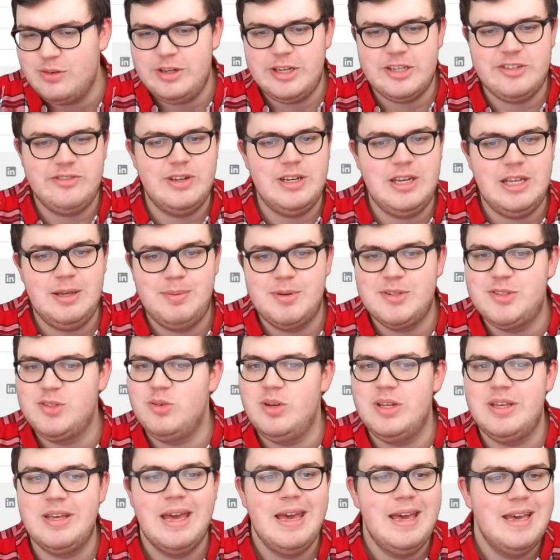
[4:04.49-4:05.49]
Und das finde ich
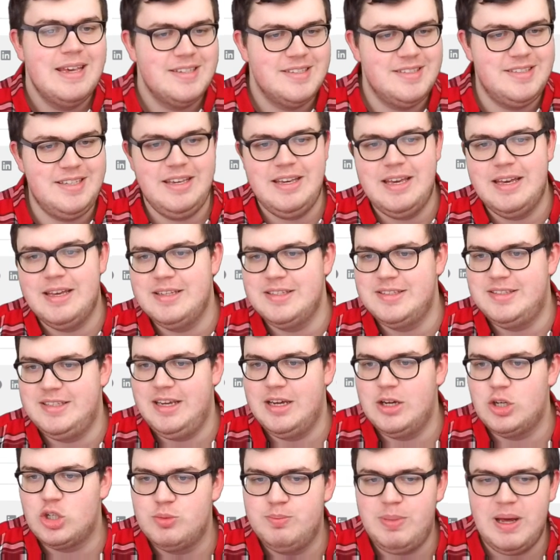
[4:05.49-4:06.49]
persönlich sehr,
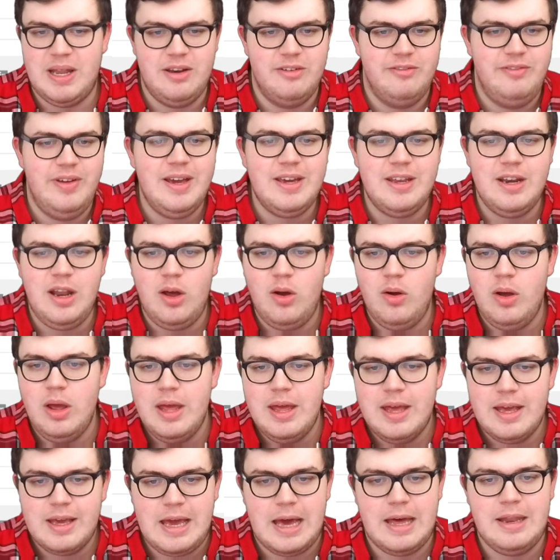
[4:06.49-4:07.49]
sehr spannend. Wer genau
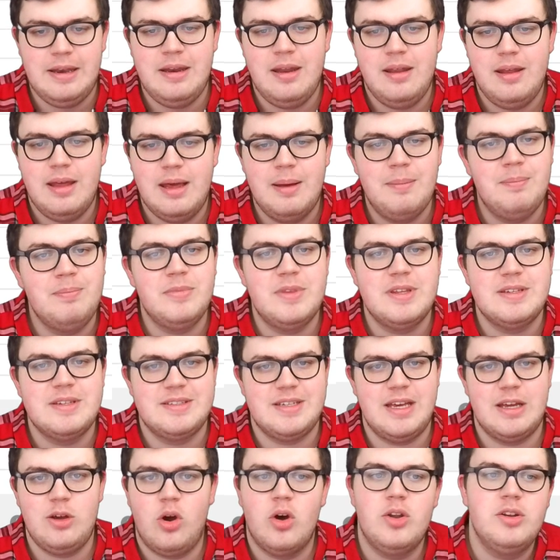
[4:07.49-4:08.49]
kann ähm,
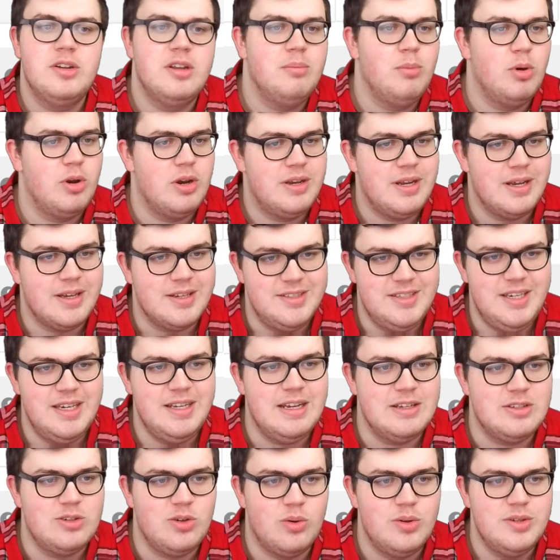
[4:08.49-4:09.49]
seinen Content monetarisieren?
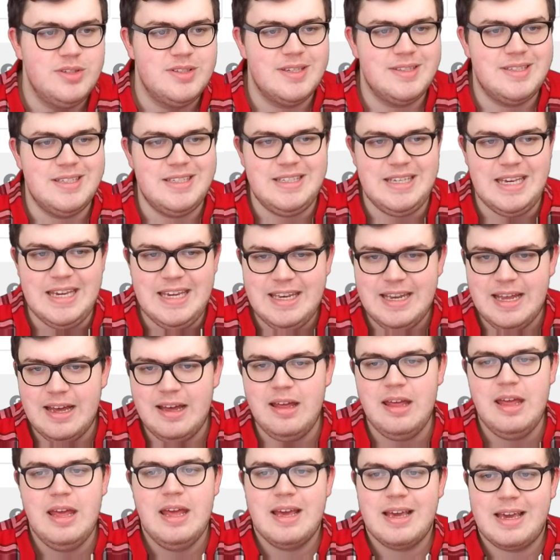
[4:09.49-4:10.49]
Also grundsätzlich
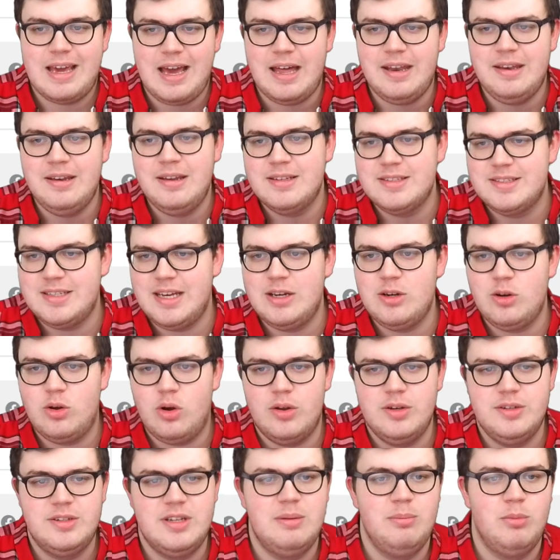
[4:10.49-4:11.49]
jeder kann seinen
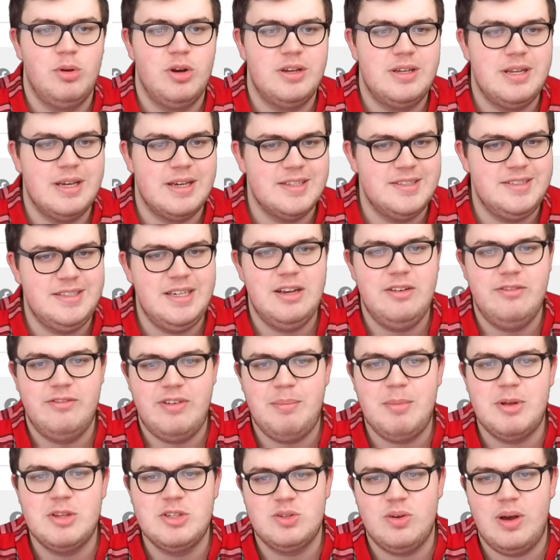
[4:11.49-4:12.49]
Content monetarisieren,
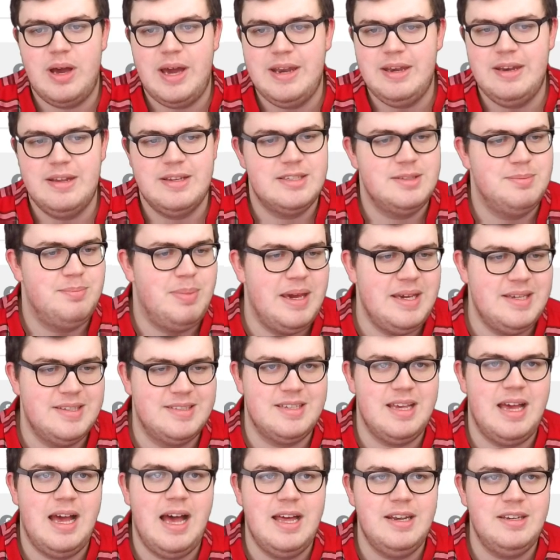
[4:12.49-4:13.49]
wenn man so einen
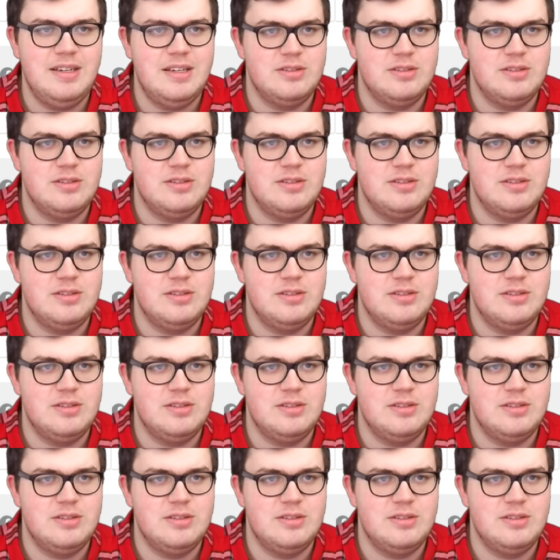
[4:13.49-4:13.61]
Space hat.